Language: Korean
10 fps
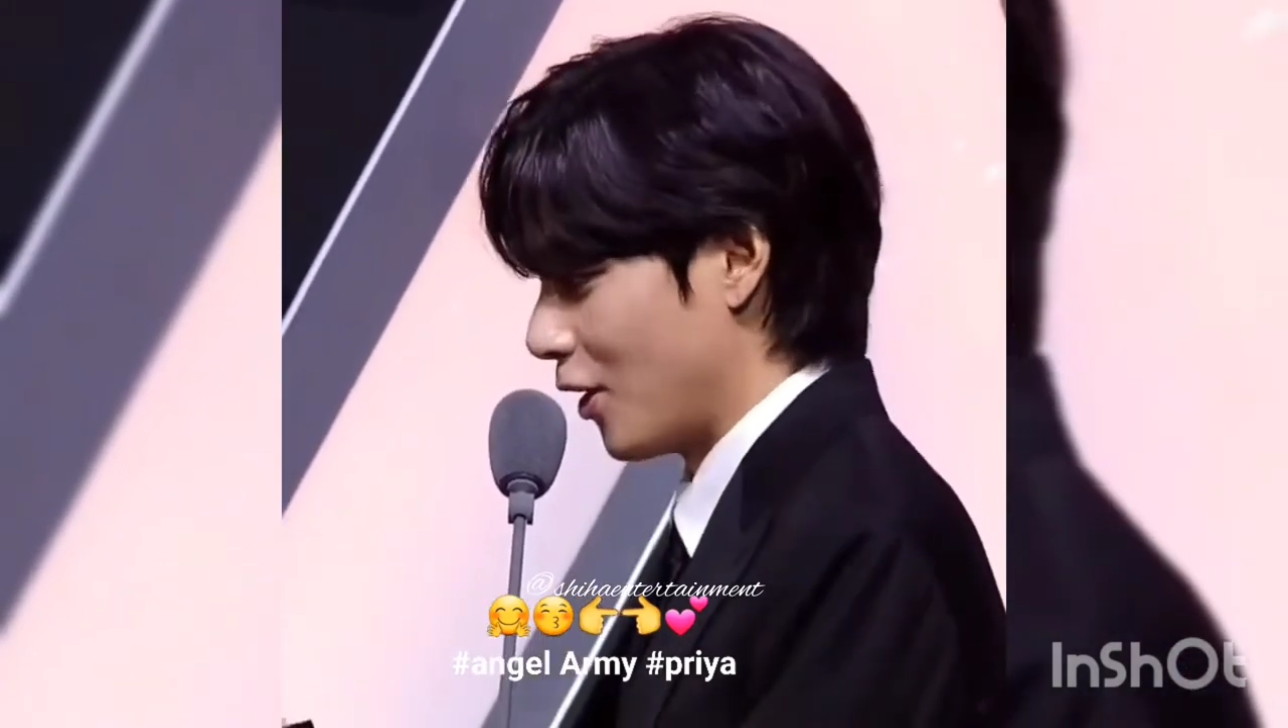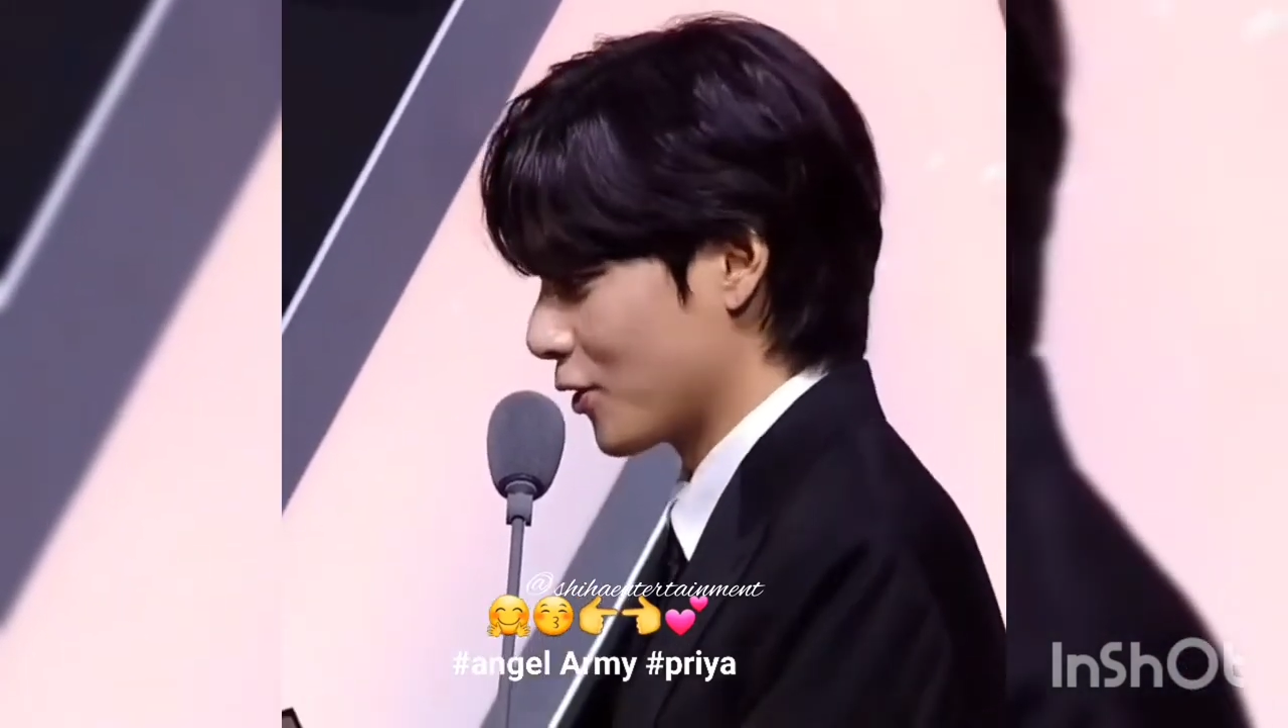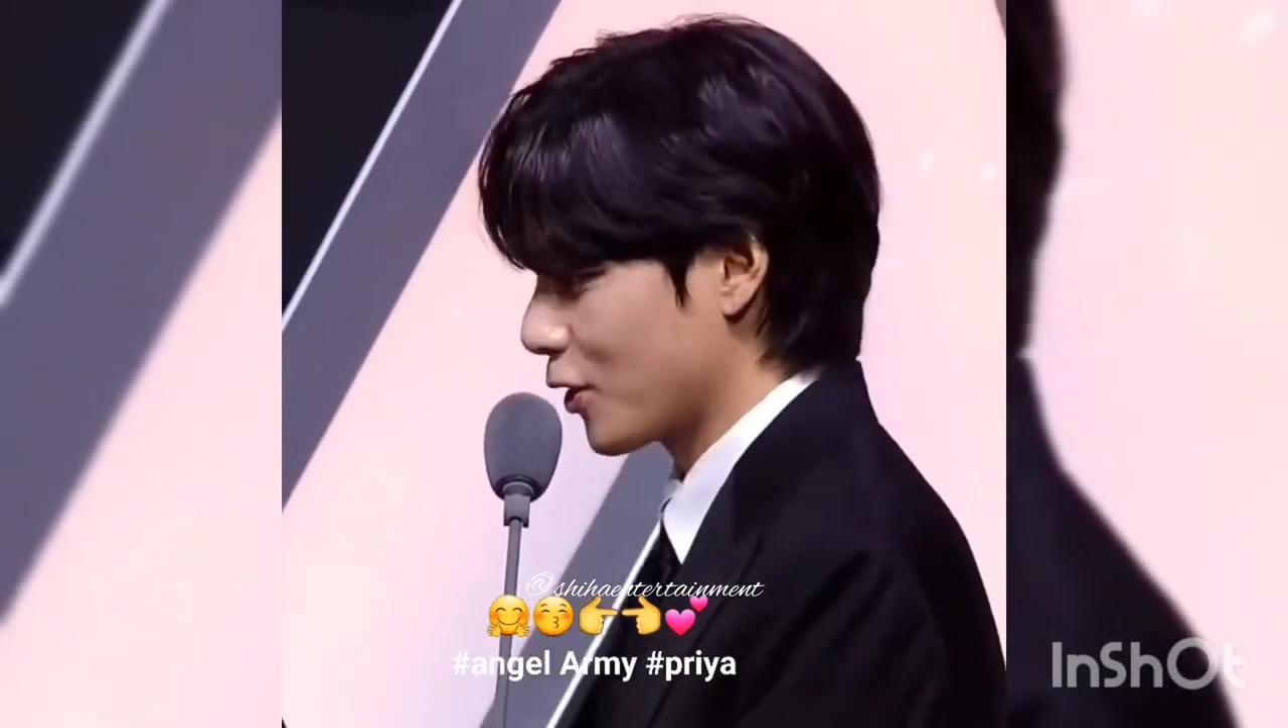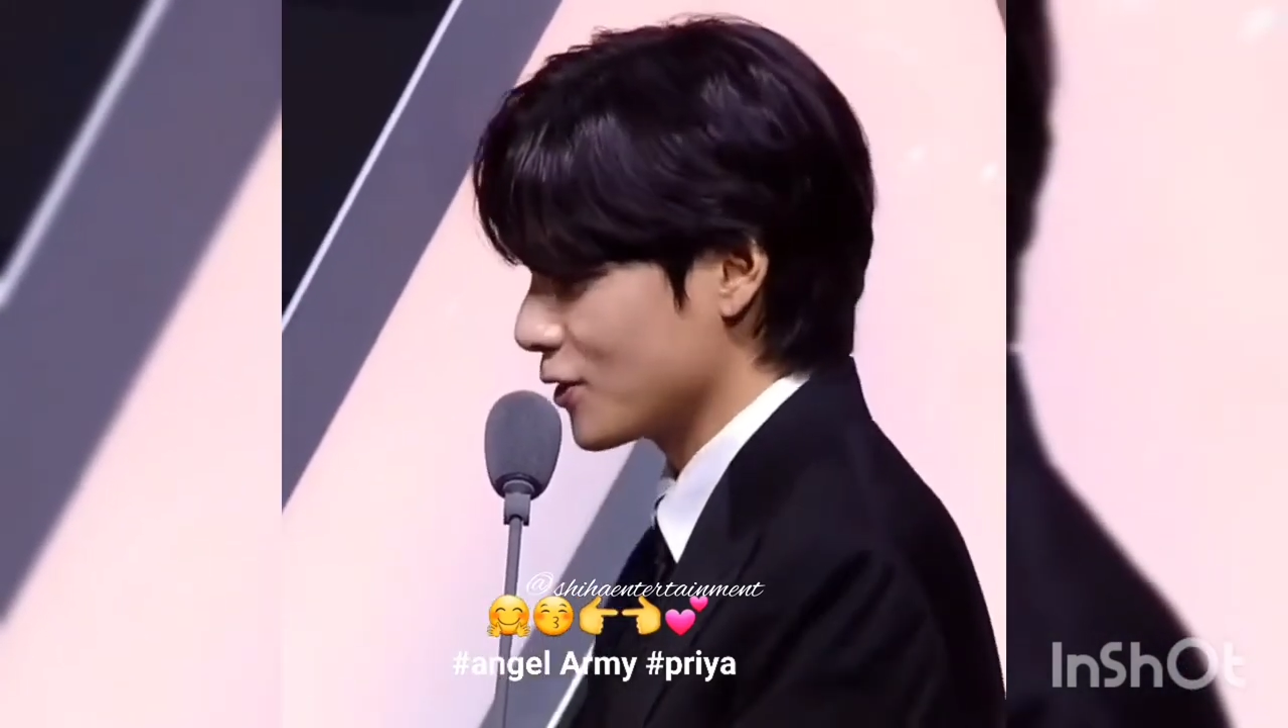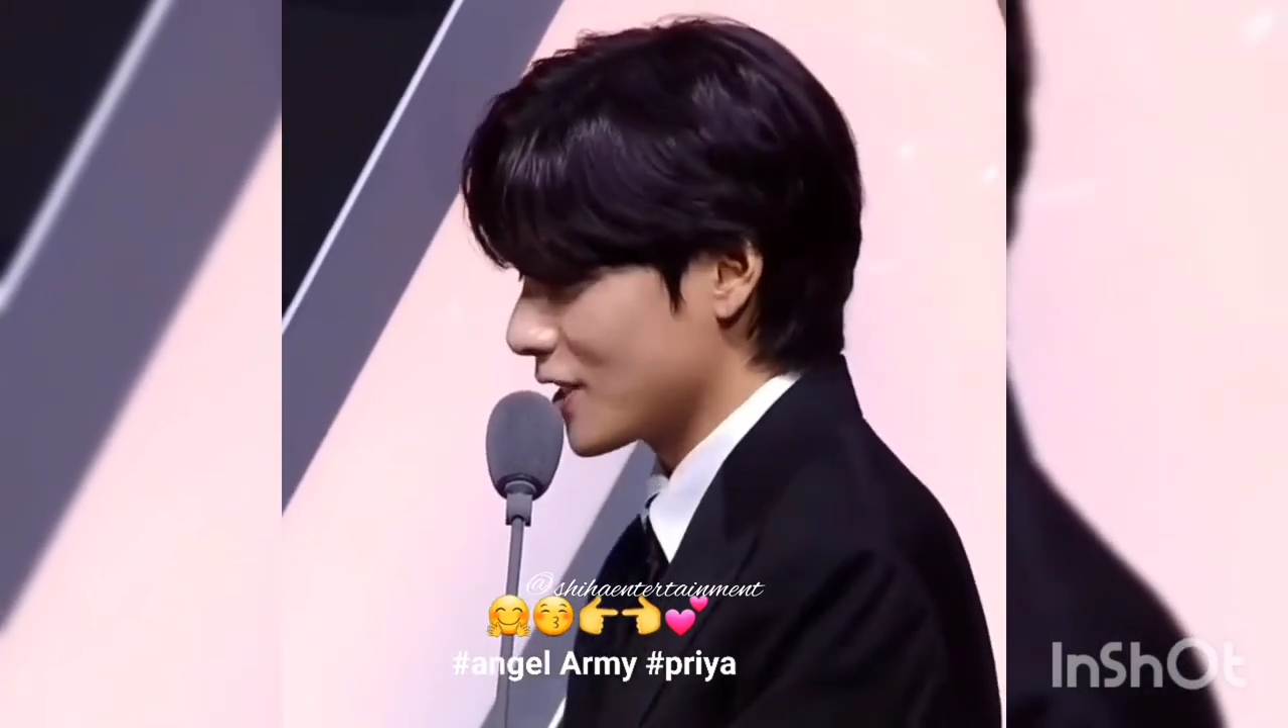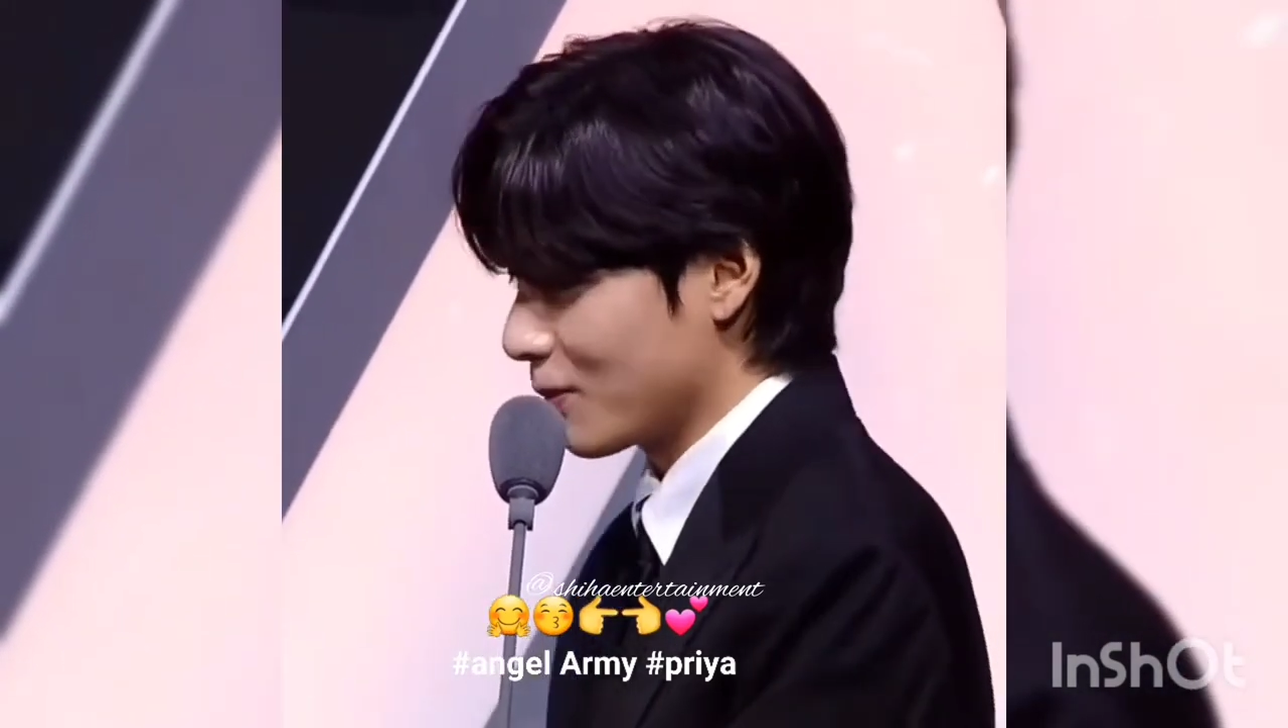어떤